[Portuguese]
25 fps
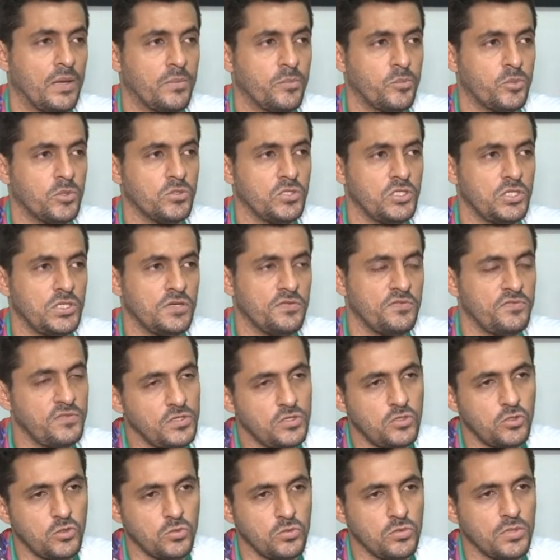Para o dia
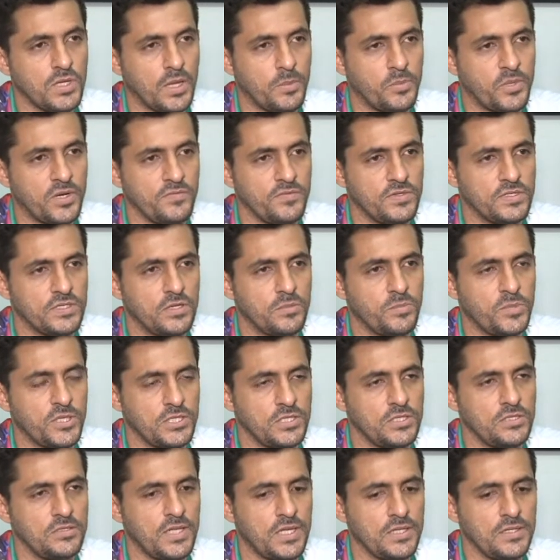21, que é a previsão para a
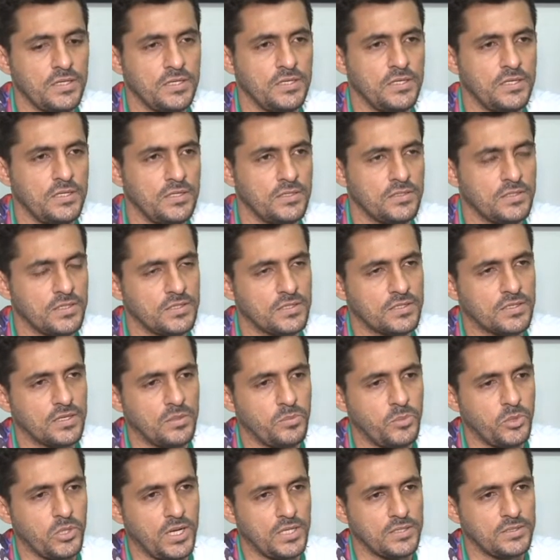gente estar tá dando início a esses
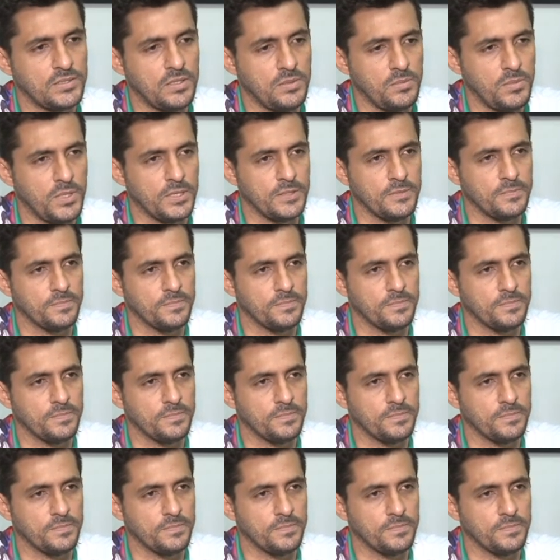campeonatos também.